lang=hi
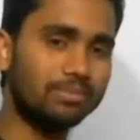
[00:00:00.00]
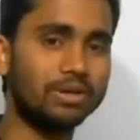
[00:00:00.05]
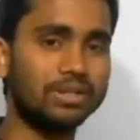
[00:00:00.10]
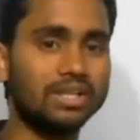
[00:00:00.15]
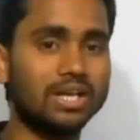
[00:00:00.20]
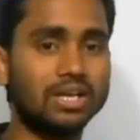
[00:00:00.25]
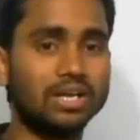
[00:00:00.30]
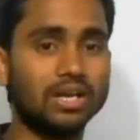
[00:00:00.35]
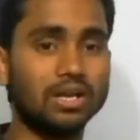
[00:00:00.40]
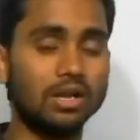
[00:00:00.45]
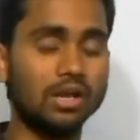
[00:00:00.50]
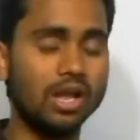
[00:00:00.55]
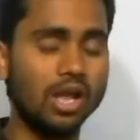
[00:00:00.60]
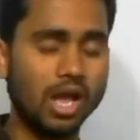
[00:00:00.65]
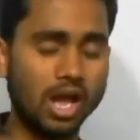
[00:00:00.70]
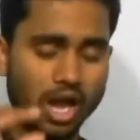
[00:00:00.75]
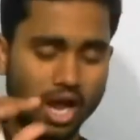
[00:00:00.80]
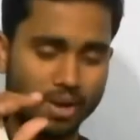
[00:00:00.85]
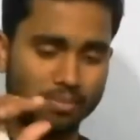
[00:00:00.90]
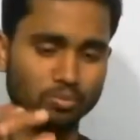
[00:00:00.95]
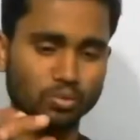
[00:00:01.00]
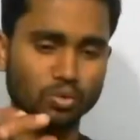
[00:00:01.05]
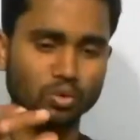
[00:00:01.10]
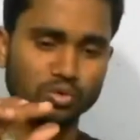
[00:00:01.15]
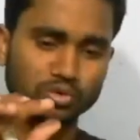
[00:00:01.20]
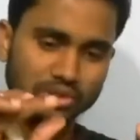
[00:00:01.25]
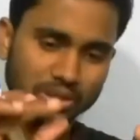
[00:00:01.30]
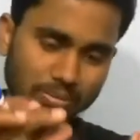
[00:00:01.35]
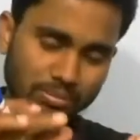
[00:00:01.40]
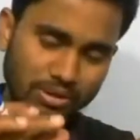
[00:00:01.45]
बताना है हमको
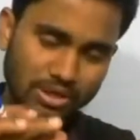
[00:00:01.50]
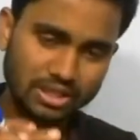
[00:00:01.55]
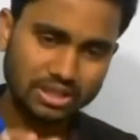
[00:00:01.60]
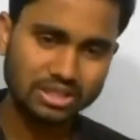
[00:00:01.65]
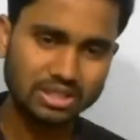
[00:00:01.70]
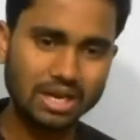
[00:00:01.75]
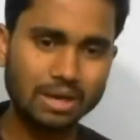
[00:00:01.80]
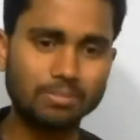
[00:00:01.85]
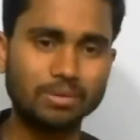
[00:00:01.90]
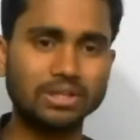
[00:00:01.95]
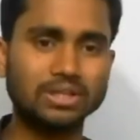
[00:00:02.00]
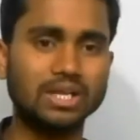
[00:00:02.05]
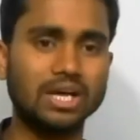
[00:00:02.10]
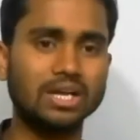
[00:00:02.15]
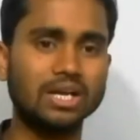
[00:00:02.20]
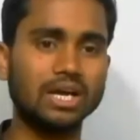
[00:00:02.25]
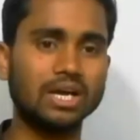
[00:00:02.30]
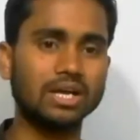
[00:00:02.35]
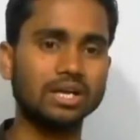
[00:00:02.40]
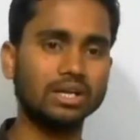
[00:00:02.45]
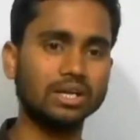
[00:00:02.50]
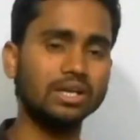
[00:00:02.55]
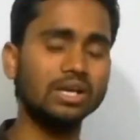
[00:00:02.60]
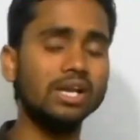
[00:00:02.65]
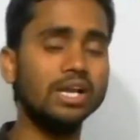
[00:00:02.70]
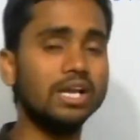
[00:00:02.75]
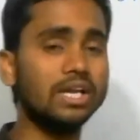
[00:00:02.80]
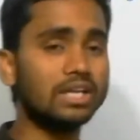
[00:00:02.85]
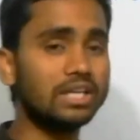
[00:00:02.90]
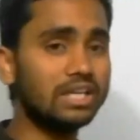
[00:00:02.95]
सिर्फ इतना बताना है
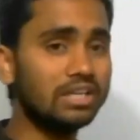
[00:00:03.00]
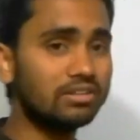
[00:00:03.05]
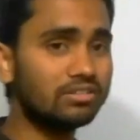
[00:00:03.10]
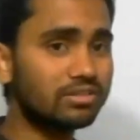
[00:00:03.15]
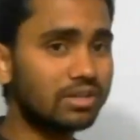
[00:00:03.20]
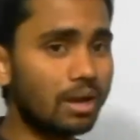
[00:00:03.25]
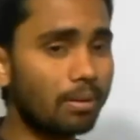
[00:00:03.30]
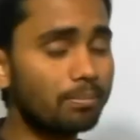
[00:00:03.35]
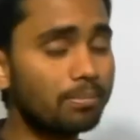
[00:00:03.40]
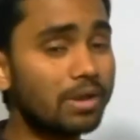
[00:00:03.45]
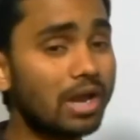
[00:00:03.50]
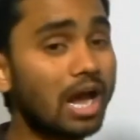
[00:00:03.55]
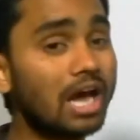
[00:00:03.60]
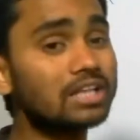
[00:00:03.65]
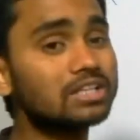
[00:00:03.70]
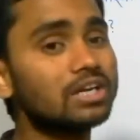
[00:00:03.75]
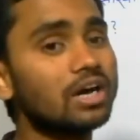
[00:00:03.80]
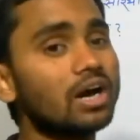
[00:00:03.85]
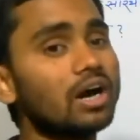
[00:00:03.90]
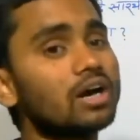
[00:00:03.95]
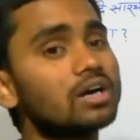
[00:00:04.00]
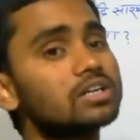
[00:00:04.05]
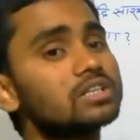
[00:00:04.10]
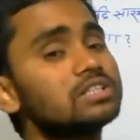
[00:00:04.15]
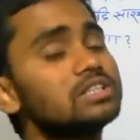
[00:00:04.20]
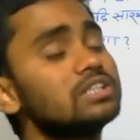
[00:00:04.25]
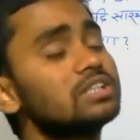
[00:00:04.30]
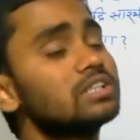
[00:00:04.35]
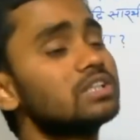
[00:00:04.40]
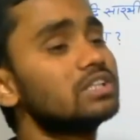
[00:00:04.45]
कि इसका ब्याज
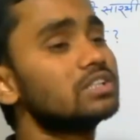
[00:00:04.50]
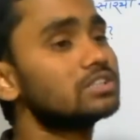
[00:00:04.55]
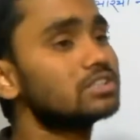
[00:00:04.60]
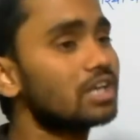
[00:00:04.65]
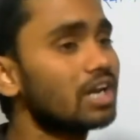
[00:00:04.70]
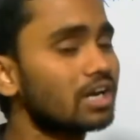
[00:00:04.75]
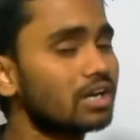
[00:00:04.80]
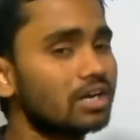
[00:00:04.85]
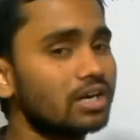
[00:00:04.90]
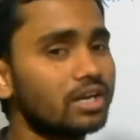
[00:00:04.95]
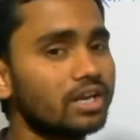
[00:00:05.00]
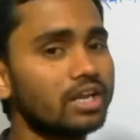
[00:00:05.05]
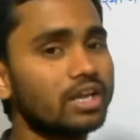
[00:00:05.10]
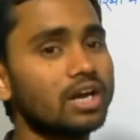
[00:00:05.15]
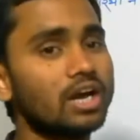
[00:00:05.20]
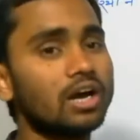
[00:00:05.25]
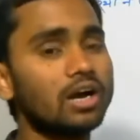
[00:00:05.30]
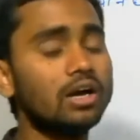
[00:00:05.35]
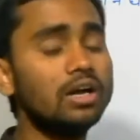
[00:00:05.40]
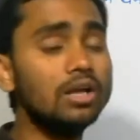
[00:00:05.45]
अर्जित कितना करेगा